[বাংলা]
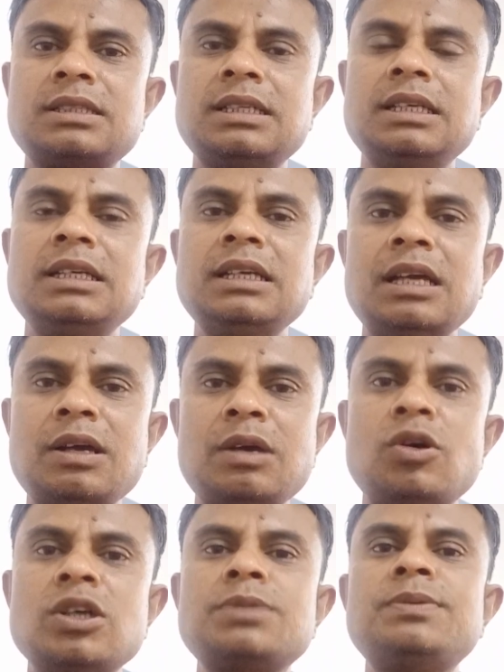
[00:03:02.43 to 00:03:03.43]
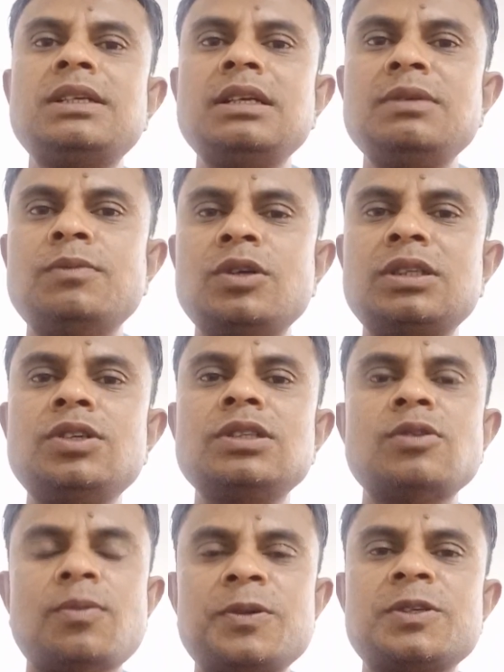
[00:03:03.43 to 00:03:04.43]
ছেলে হসপিটালে ভর্তি
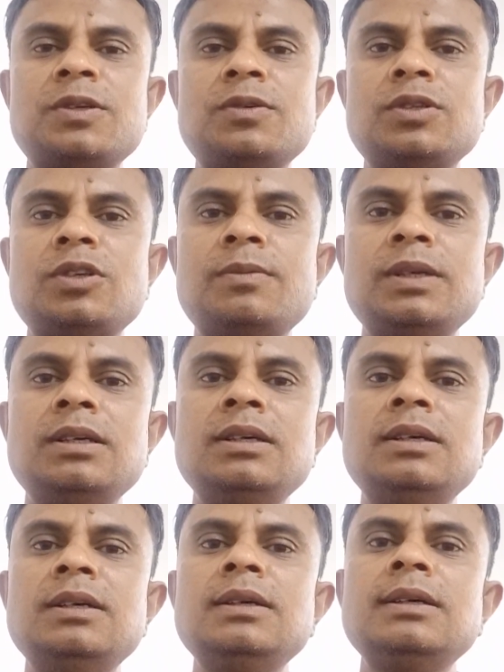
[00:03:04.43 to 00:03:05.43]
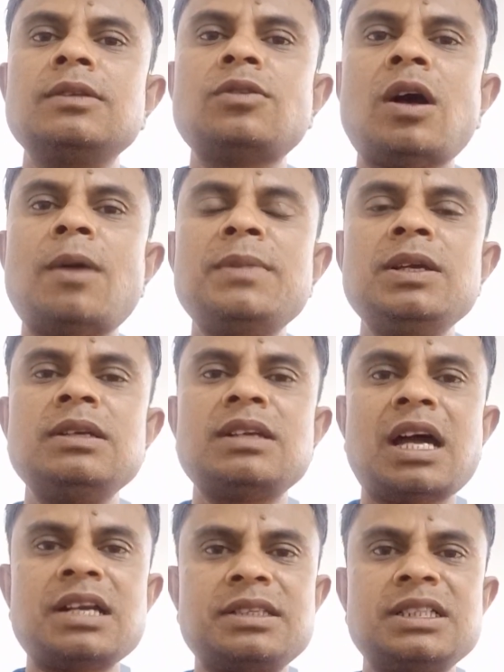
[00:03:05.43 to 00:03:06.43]
রয়েছে অপারেশন করতে হবে তো আমি
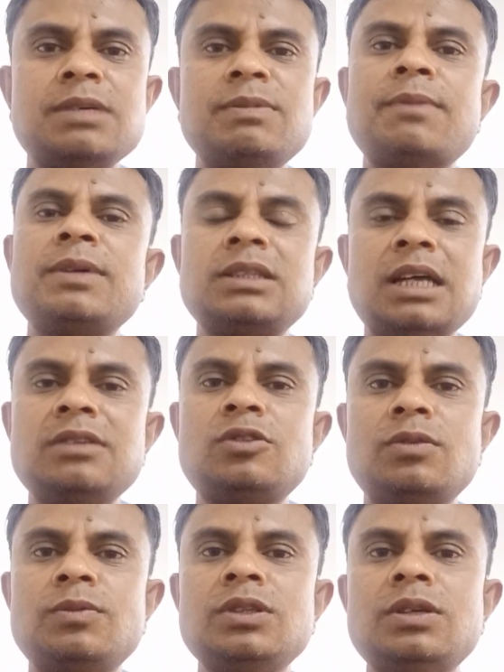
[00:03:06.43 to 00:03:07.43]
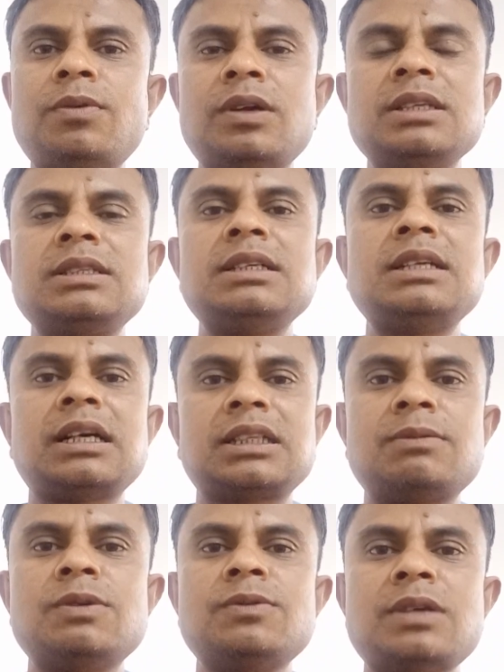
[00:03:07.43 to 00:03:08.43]
নার্স হিসাবে আমার দায়িত্বের মধ্যে পড়ে যে
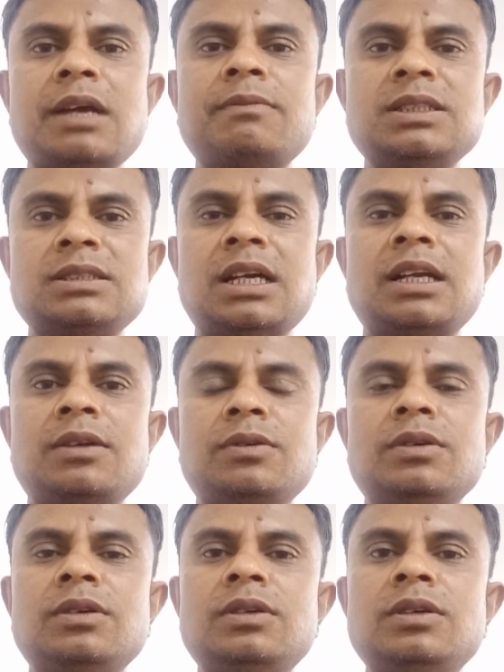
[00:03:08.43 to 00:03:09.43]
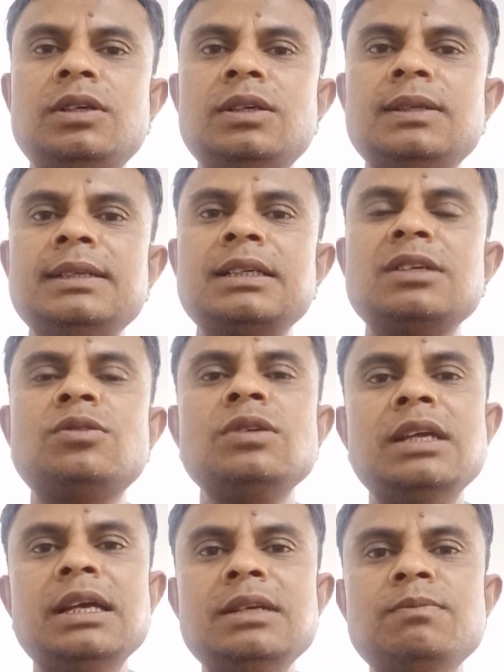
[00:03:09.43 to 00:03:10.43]
ডাক্তারবাবুকে একবার জানানো কিন্তু
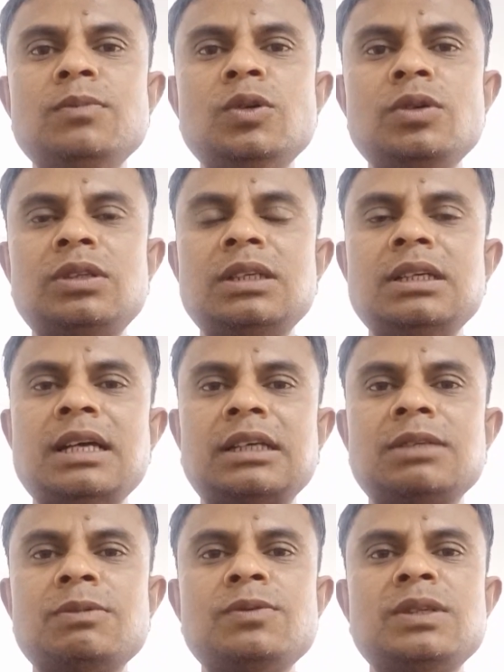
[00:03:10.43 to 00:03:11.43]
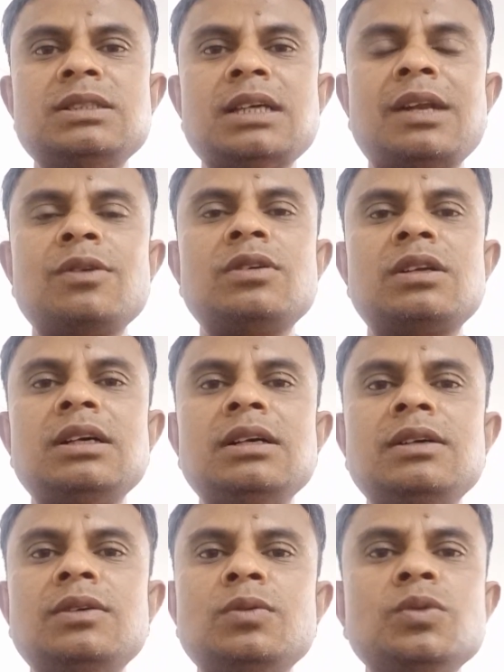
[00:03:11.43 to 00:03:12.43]
এই মুহূর্তে ডাক্তারবাবুকে জানানোটা
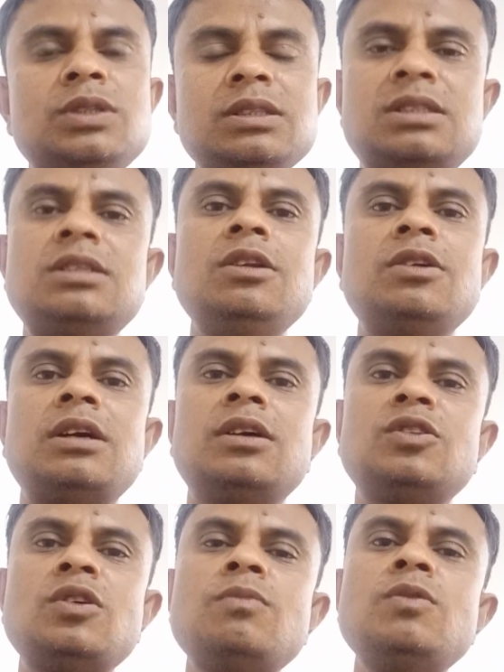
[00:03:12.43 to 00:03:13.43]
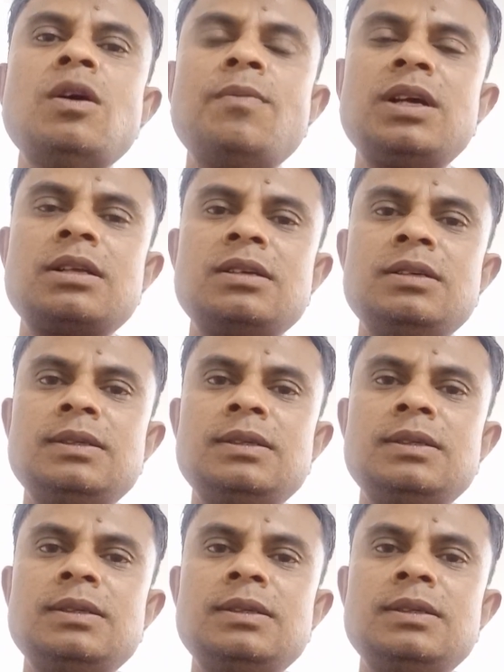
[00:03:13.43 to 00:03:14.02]
উচিত ছিল না তবু আমার